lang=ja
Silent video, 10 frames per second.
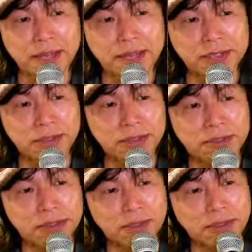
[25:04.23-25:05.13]
えー、そ
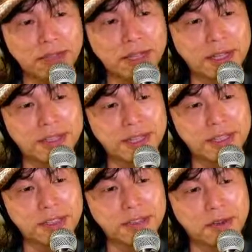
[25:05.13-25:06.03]
そこでです
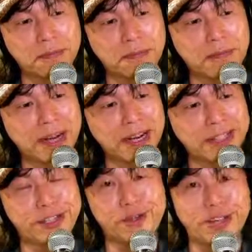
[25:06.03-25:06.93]
ねちょっと曲が
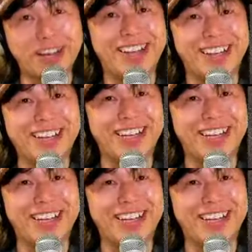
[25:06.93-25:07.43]
りっていうか